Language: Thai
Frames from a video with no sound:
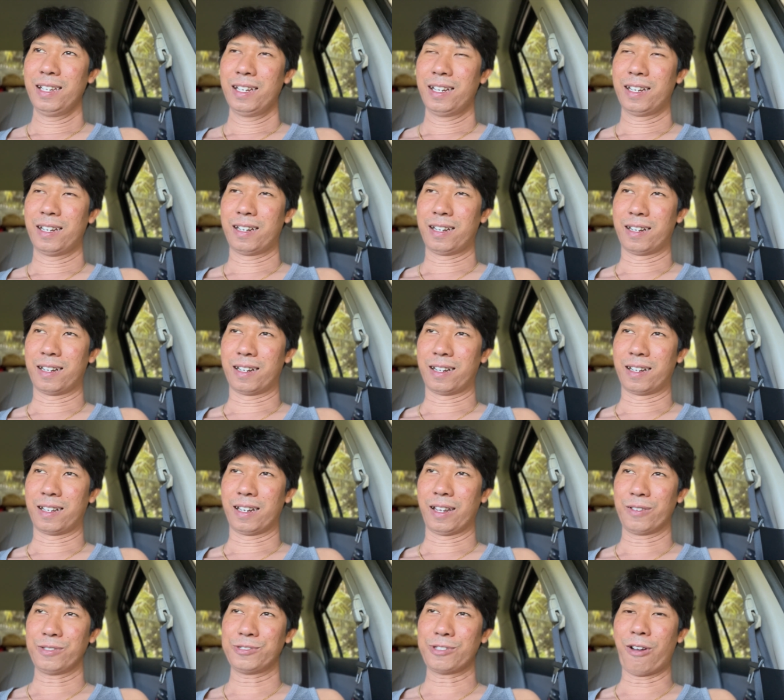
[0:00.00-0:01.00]
เออ
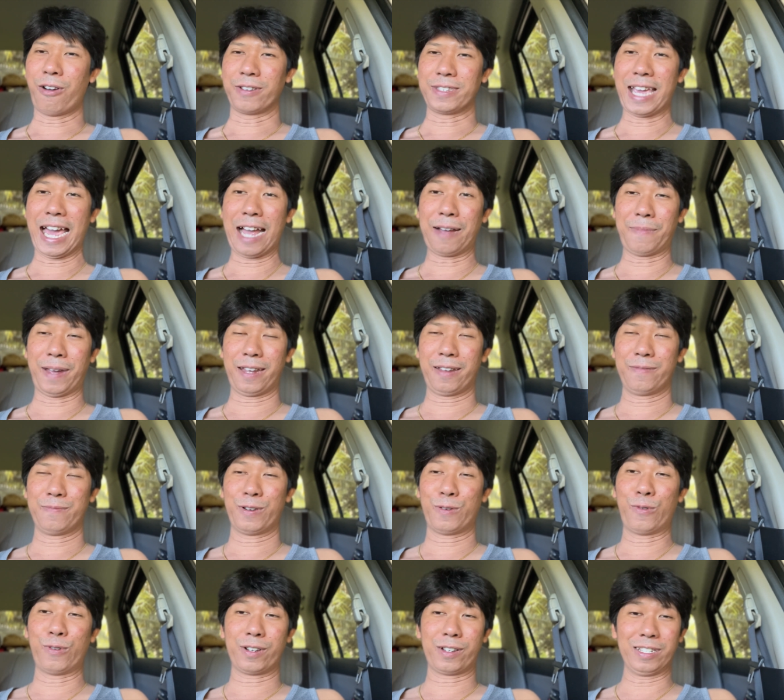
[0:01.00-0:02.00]
แล้วต่อยากไหม
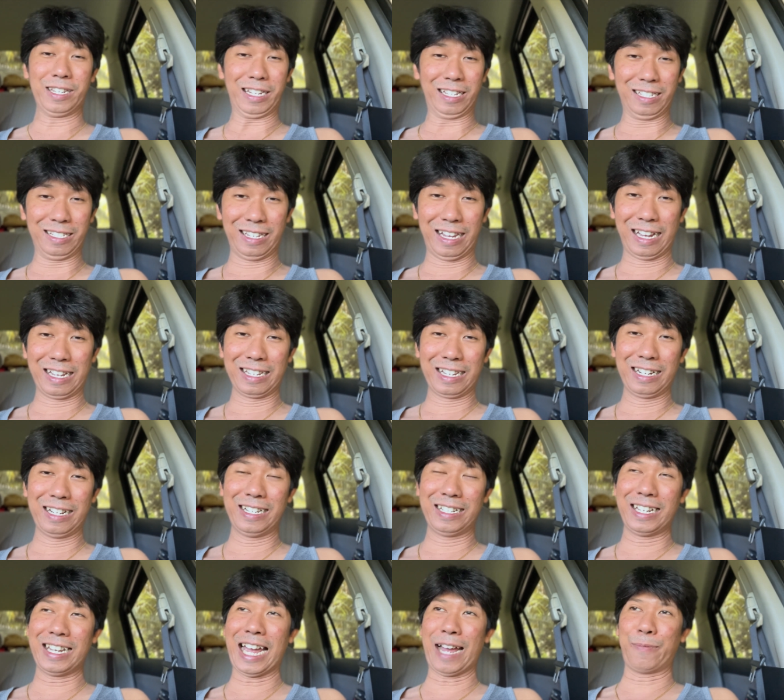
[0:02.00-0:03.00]
บางคนก็ยังยังยื
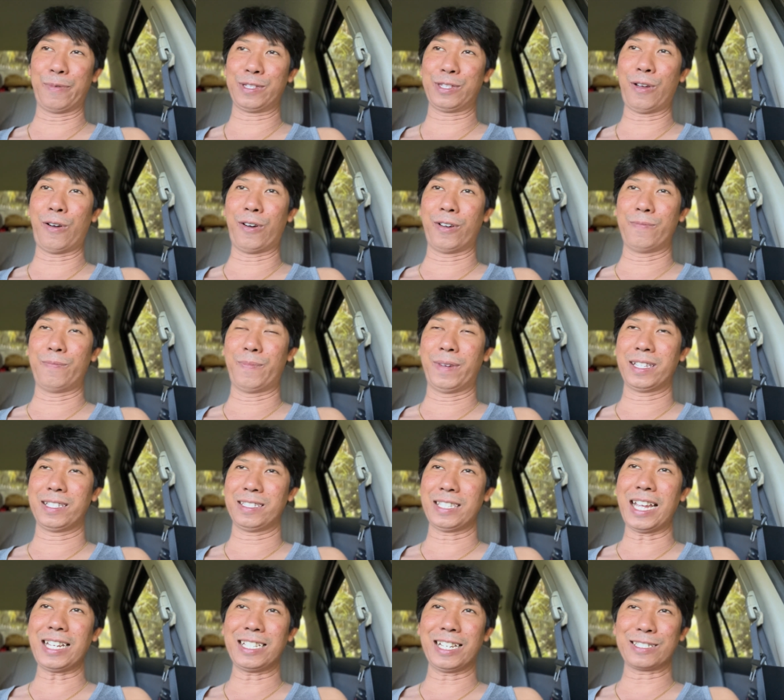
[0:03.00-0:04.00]
นนะถามมาต่อมัน
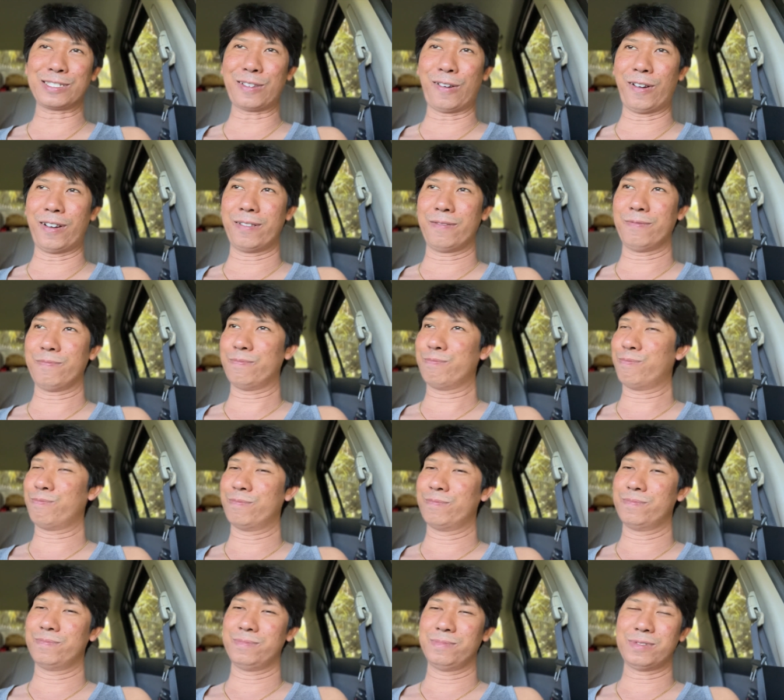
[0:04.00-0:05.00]
น่าจะต่อ
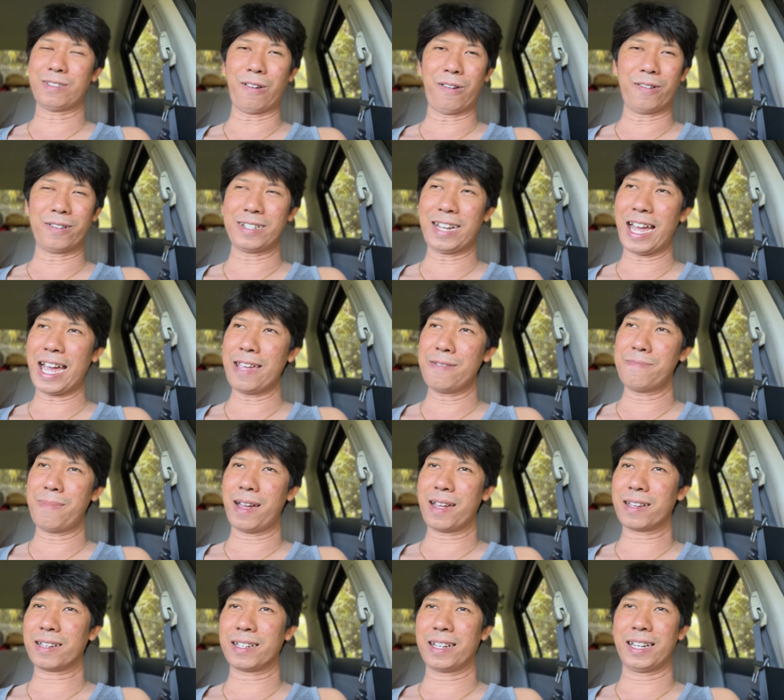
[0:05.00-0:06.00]
ต่อได้
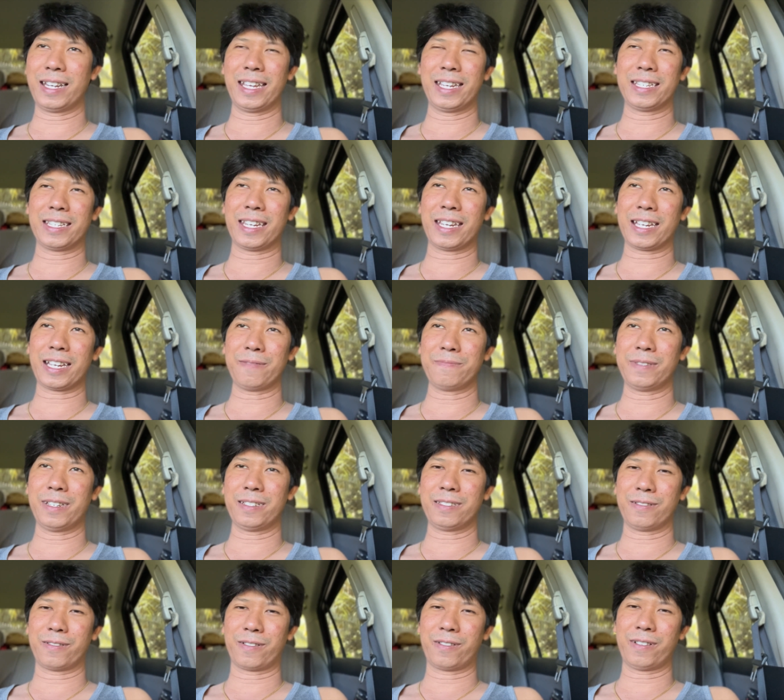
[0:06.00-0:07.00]
มั้งอะไรเงี้ยครับนะ
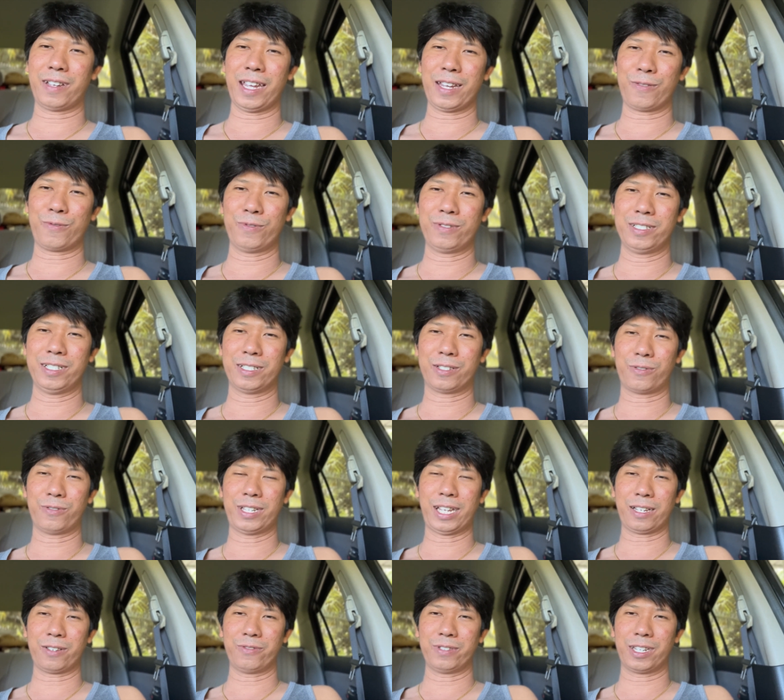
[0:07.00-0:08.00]
แต่ก็ให้คนอื่นคน
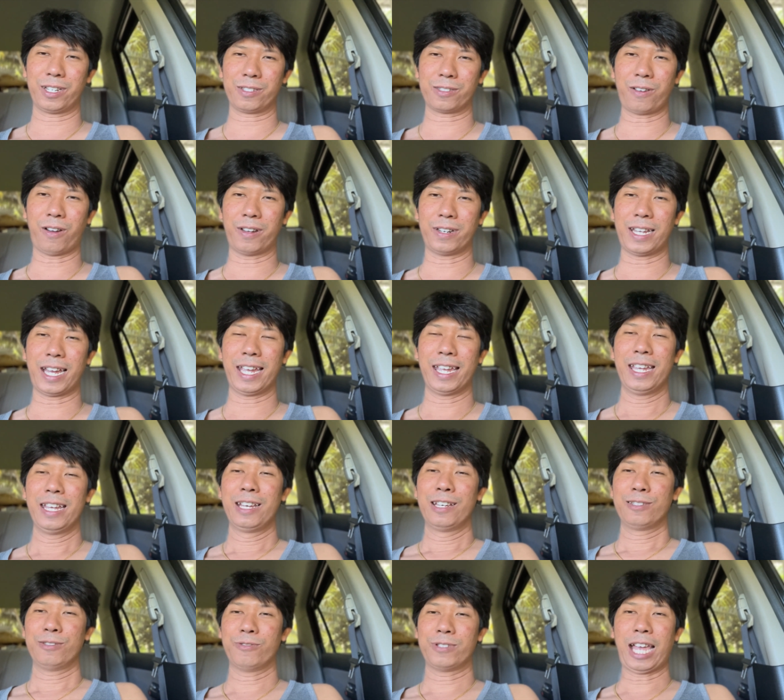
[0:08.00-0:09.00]
นั้นคนนี้ก็ต่อได้
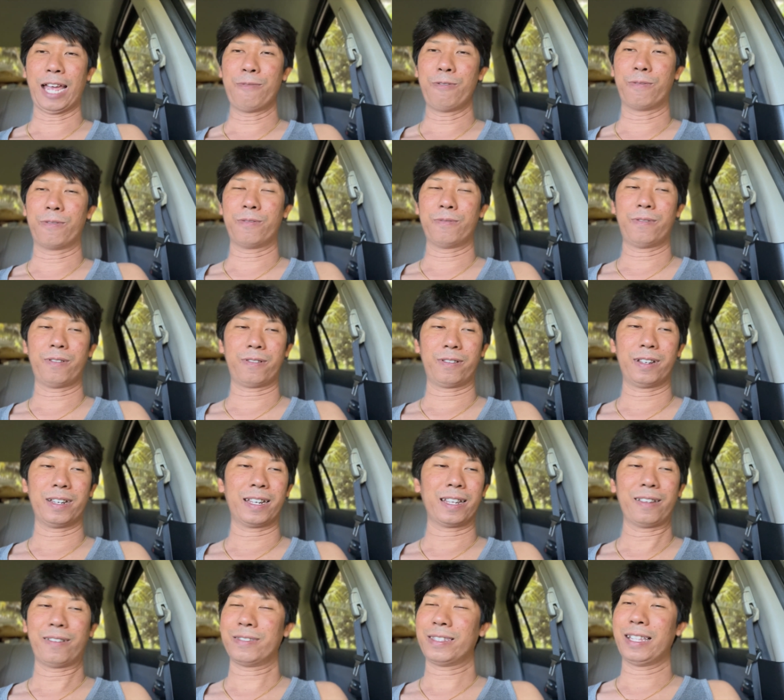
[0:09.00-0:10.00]
สุดท้ายผมก็บอกว่า
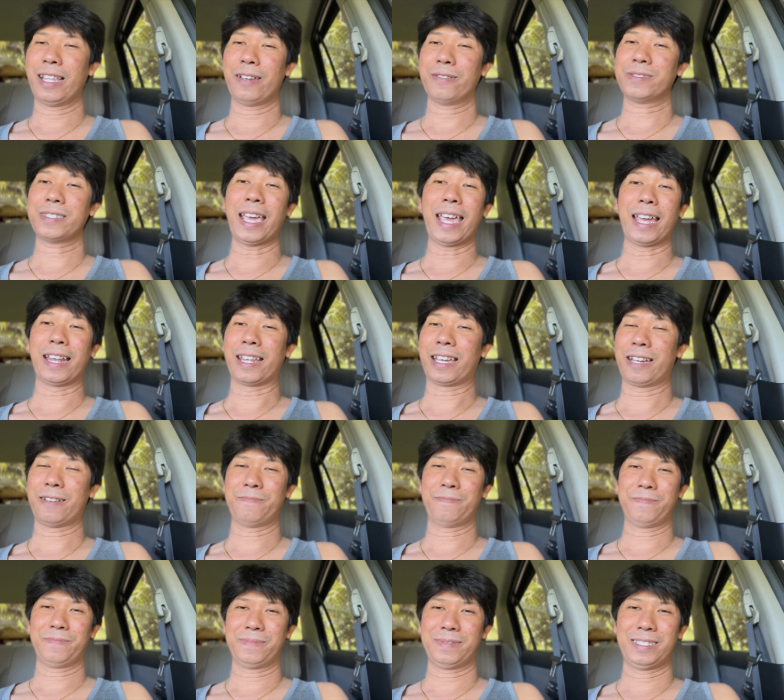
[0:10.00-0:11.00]
แล้วแล้วแต่เลยครั
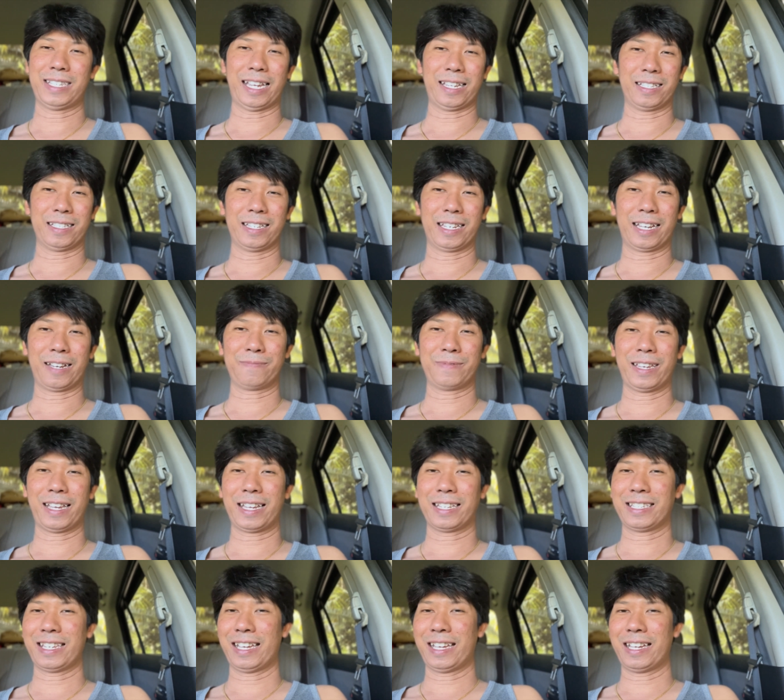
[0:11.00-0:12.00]
บ จัดเลยครับ ถ้า
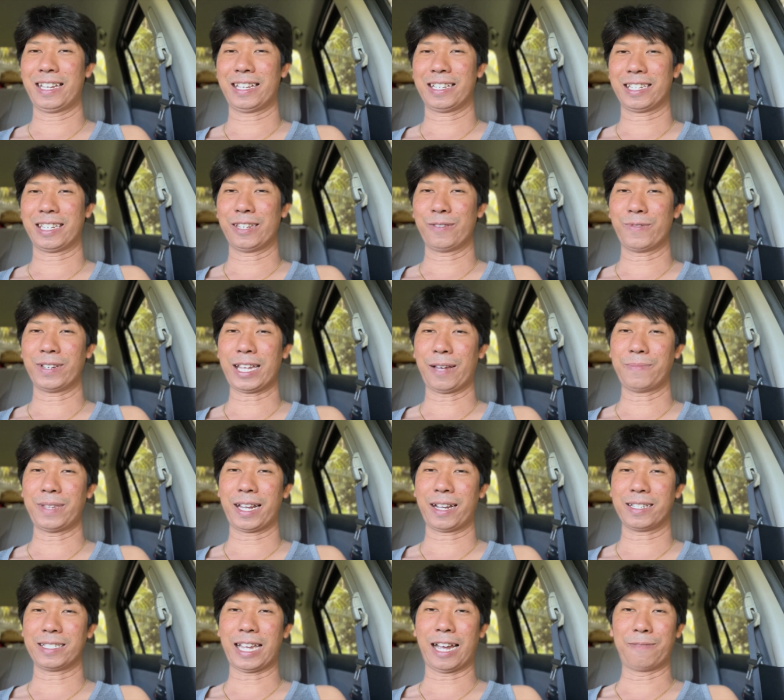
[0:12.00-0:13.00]
ถ้าคิดว่าทำได้
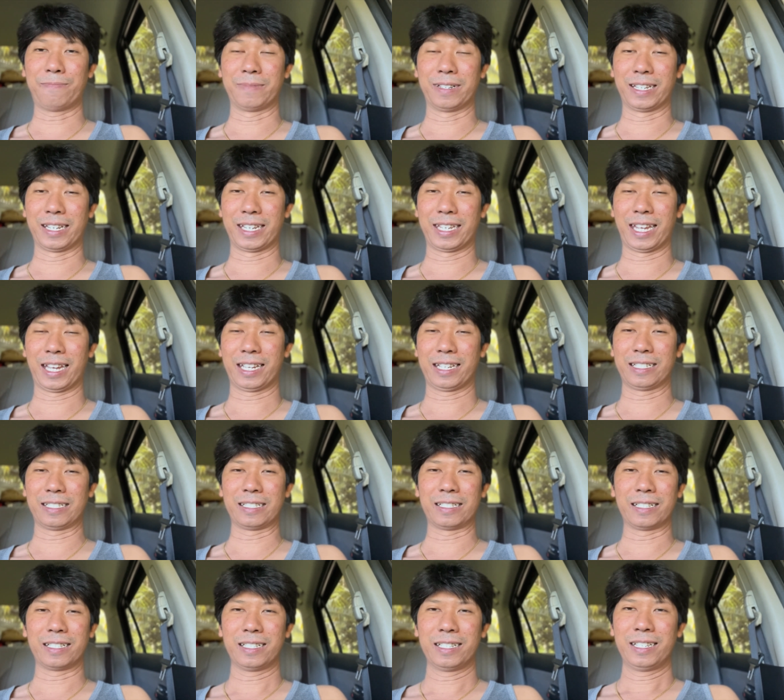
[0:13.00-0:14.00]
ก็ทำเลยนะเอ
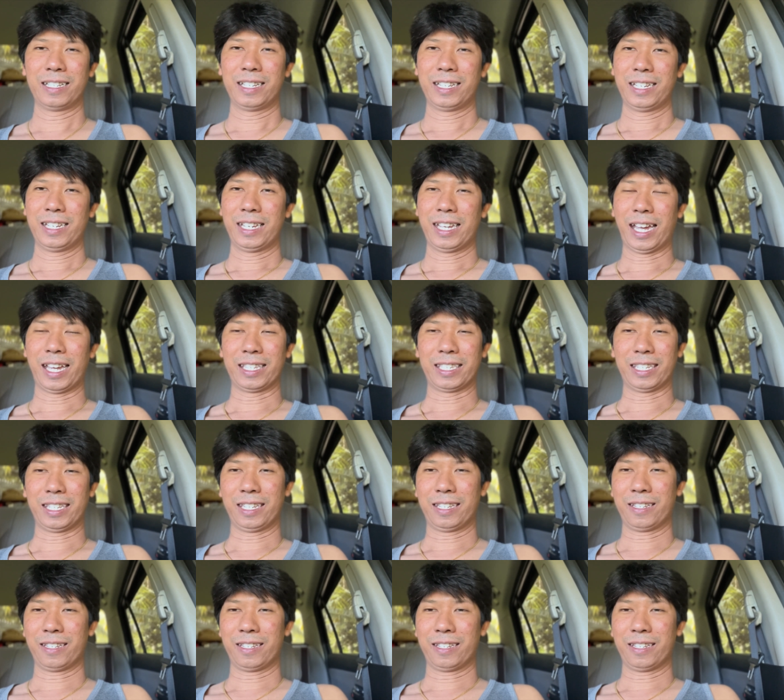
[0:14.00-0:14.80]
ออันนี้